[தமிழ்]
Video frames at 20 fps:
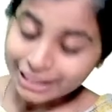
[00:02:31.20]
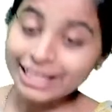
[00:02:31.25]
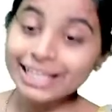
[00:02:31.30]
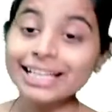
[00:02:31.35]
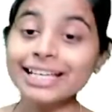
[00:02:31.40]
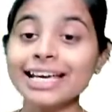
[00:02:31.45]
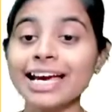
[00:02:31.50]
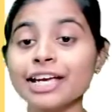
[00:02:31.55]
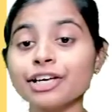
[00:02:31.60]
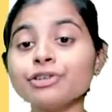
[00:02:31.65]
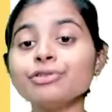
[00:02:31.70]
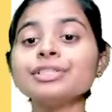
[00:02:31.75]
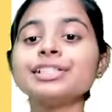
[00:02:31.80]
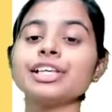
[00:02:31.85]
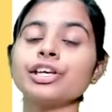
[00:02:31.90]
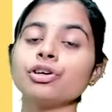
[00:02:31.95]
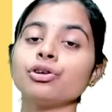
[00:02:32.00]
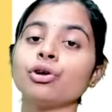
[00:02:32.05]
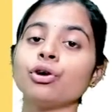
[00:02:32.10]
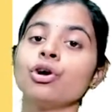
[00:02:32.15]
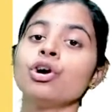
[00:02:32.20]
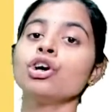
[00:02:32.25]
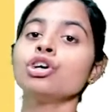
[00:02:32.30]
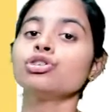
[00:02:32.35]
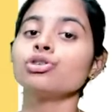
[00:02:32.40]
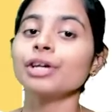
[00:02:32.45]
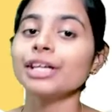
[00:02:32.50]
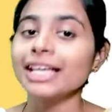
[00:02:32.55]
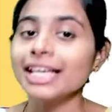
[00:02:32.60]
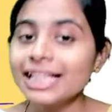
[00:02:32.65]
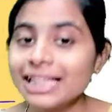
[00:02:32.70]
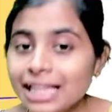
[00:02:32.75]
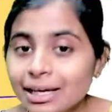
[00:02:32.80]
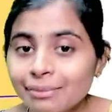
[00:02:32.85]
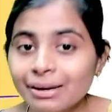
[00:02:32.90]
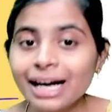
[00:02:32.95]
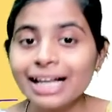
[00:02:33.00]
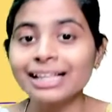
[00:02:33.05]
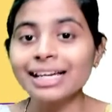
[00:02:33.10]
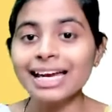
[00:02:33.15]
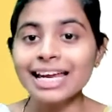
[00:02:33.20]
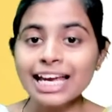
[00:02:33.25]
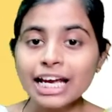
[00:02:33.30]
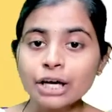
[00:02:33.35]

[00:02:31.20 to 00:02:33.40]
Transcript: இங்கேயும் ஜீரோ ஸோ இந்த மாதிரி